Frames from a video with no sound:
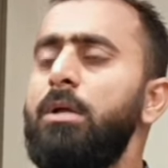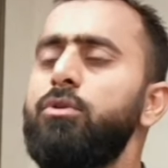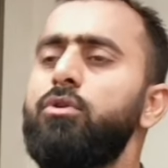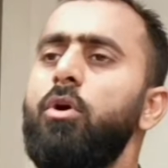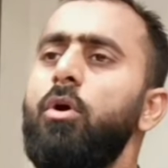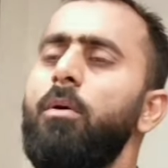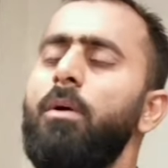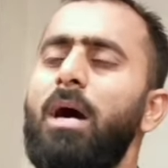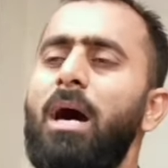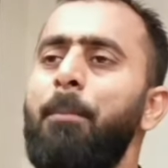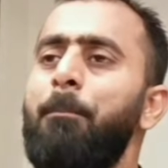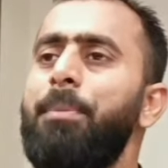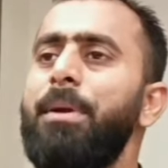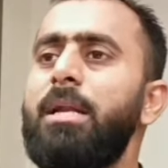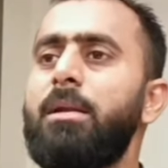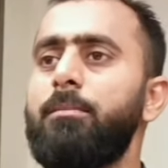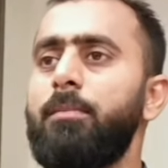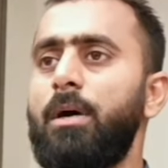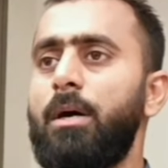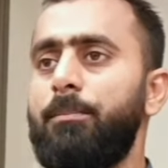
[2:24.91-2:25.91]
तो अब
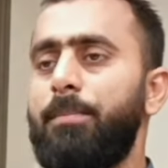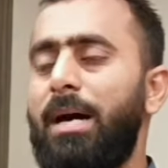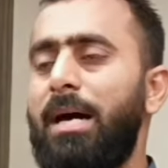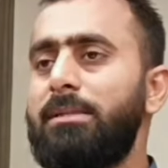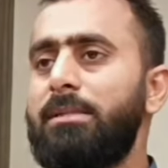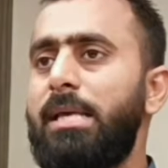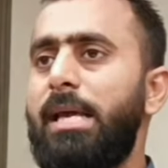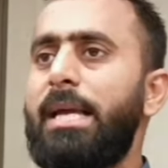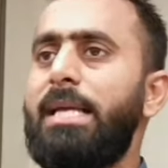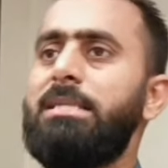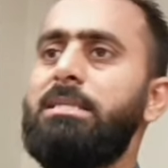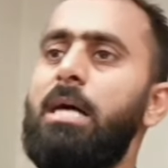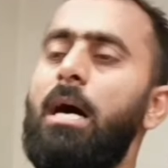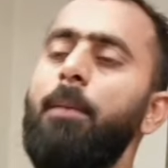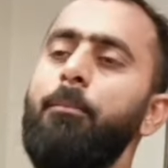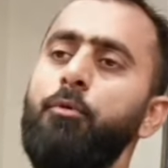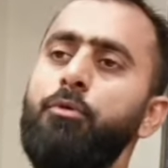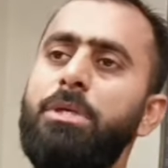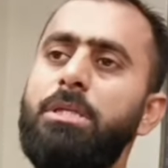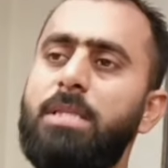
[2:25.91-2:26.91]
फिर बात यह है कि जहां
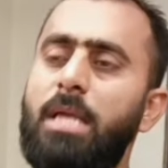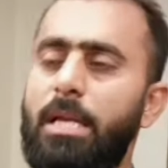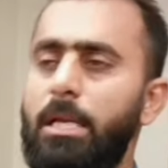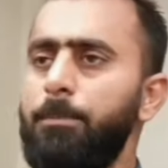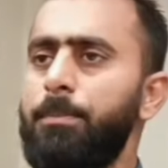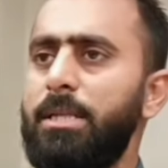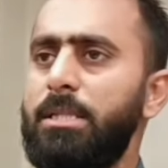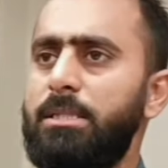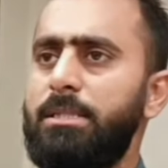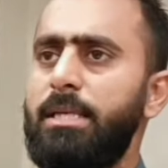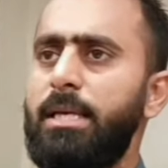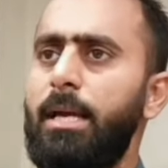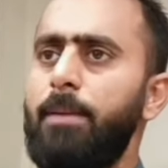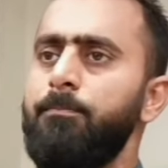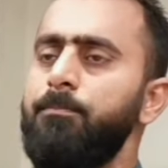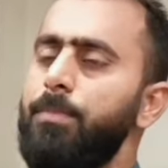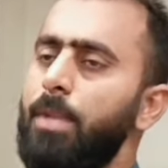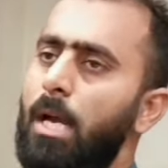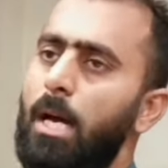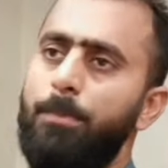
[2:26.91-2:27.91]
पर उनकी तारीफ बनती है
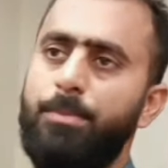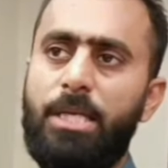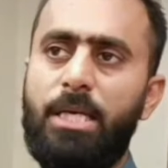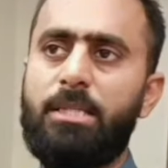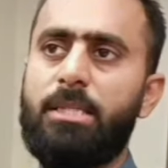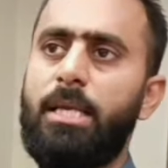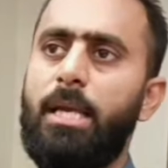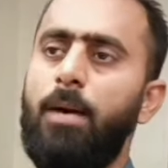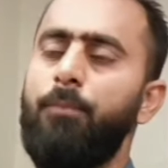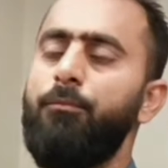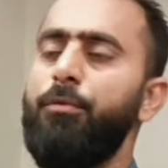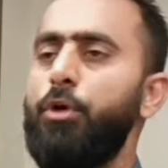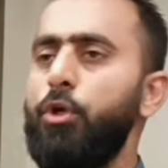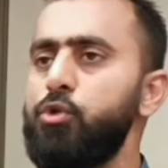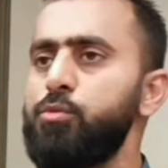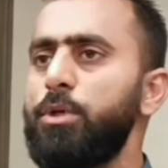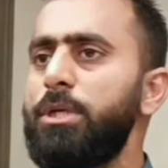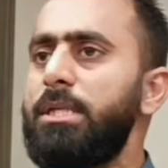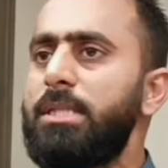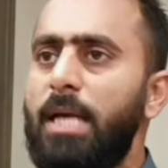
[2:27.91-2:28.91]
आप देखते हैं हम वीडियोज
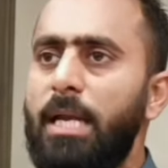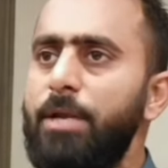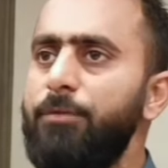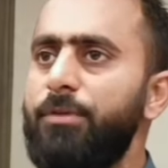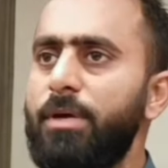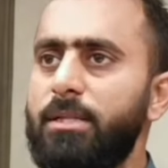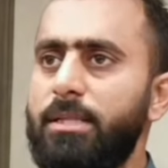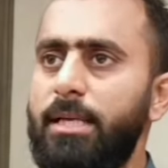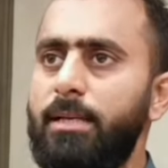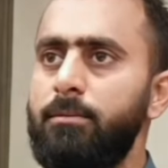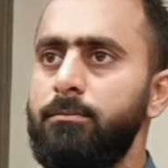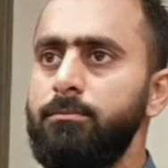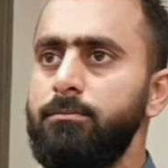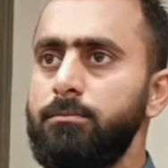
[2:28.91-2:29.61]
में उनकी तारीफ करते हैं